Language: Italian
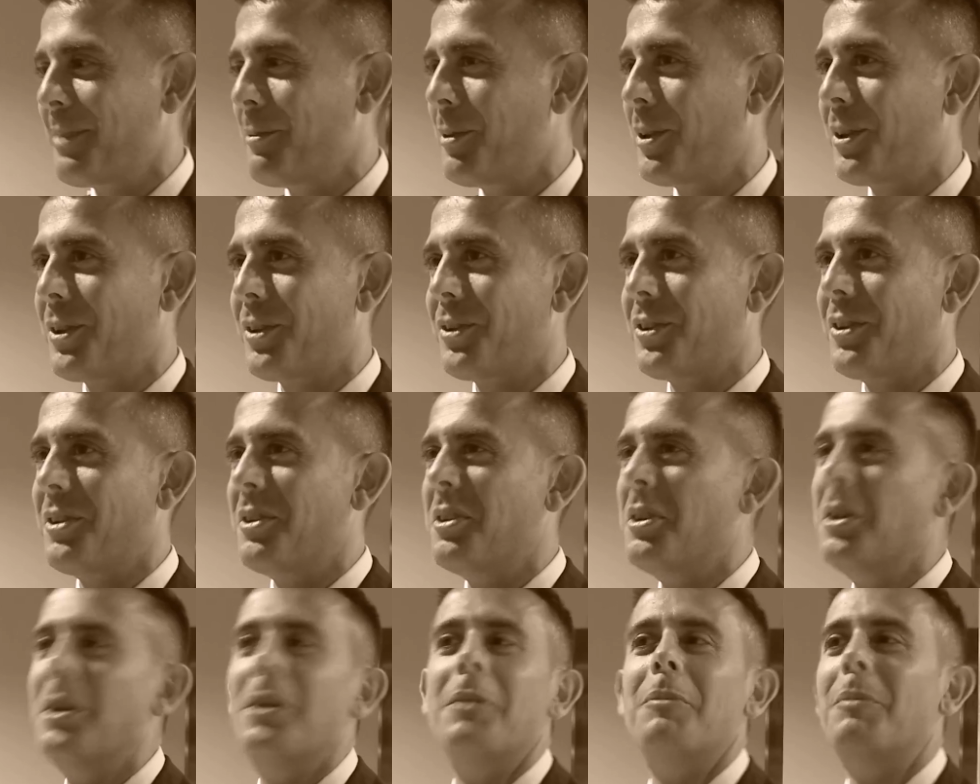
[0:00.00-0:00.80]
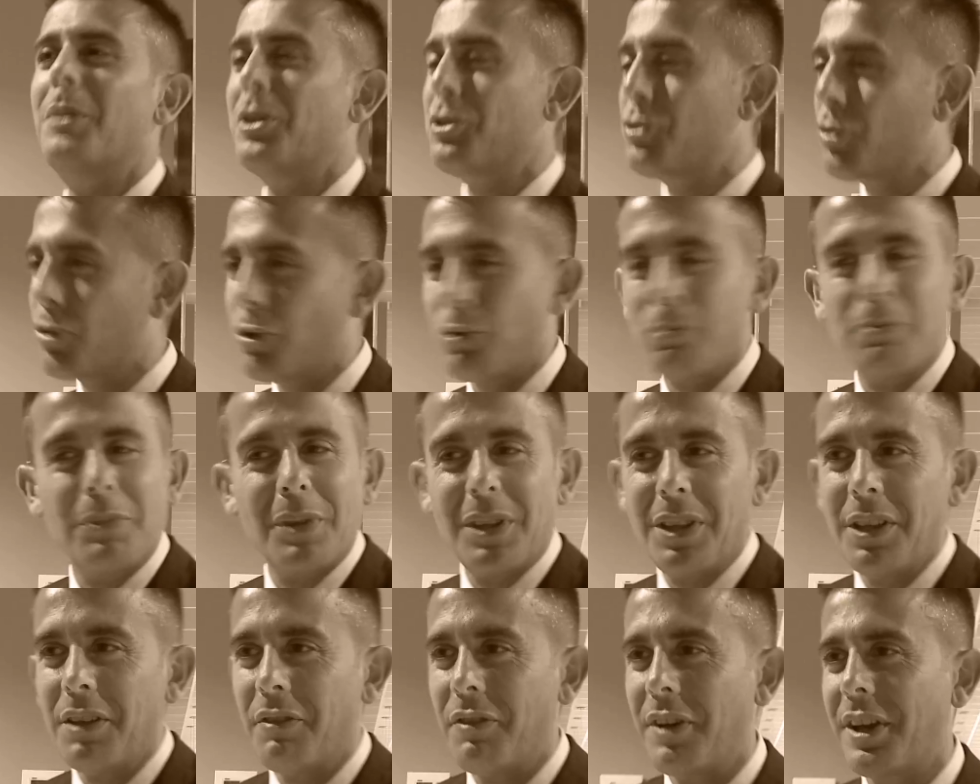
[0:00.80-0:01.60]
Uno dei valori
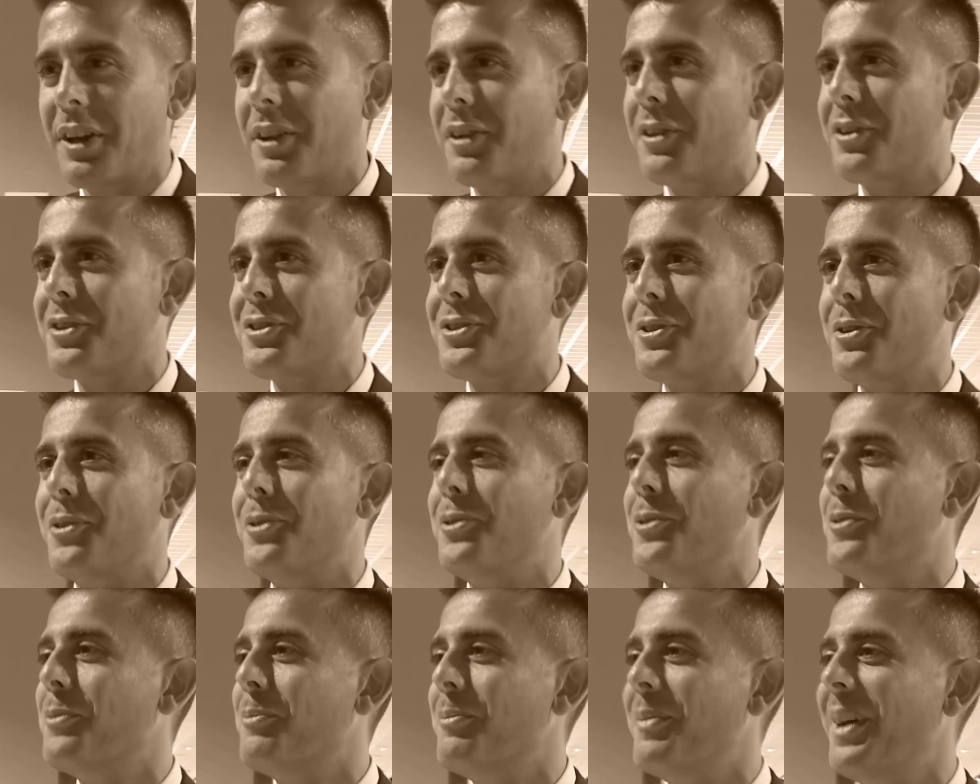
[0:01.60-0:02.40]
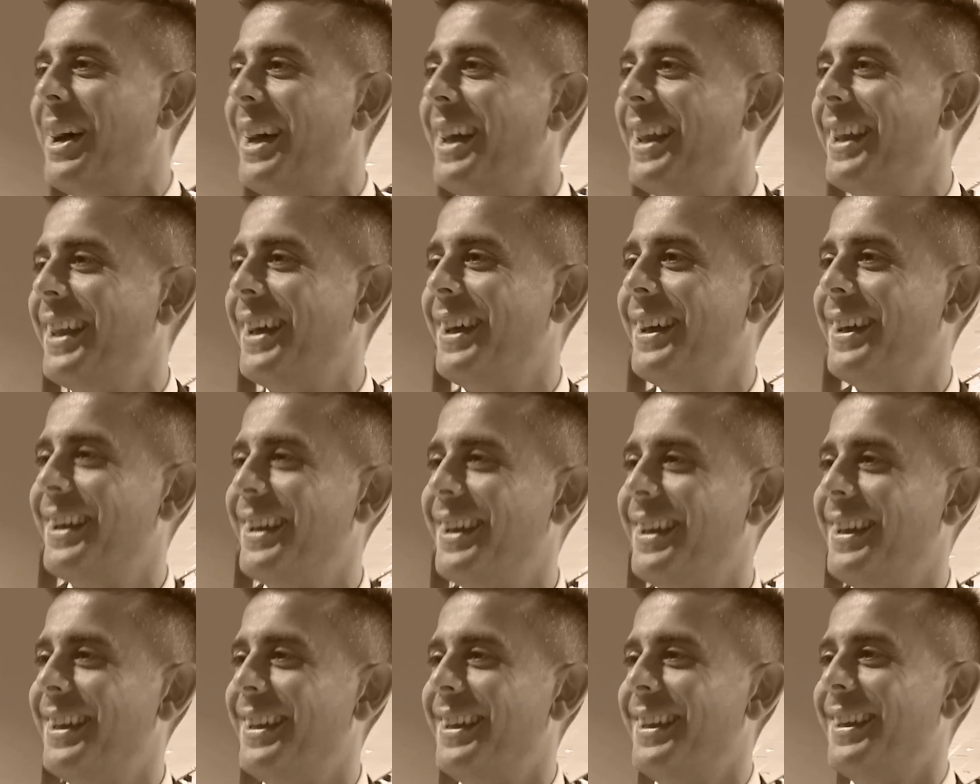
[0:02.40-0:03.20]
nostri forse più importanti,
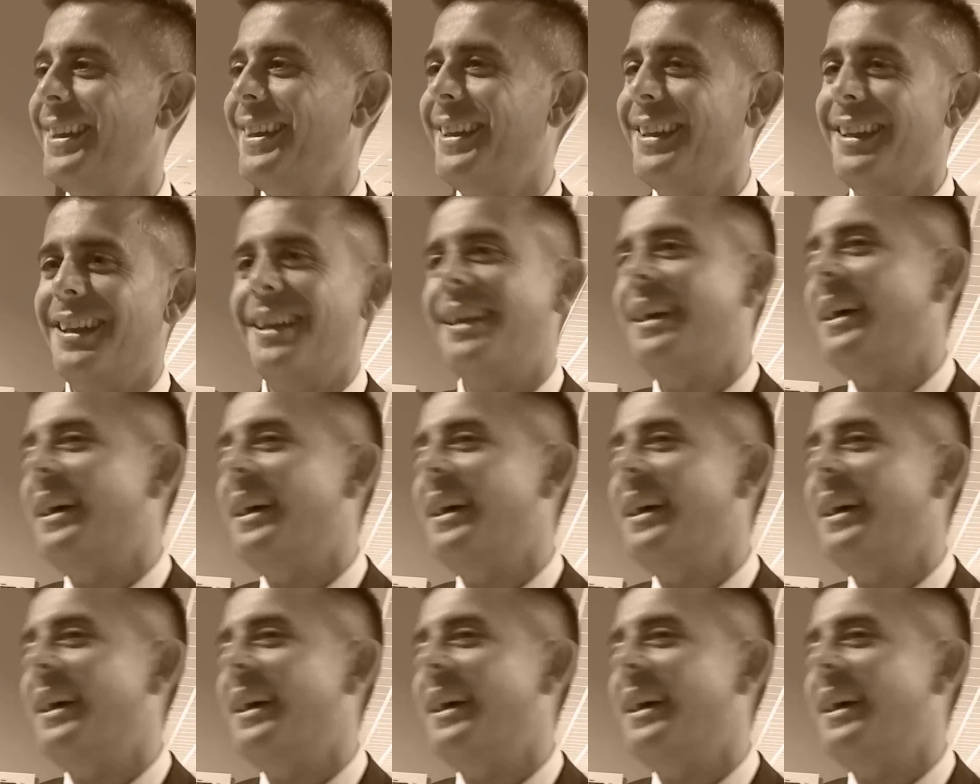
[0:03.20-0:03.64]
che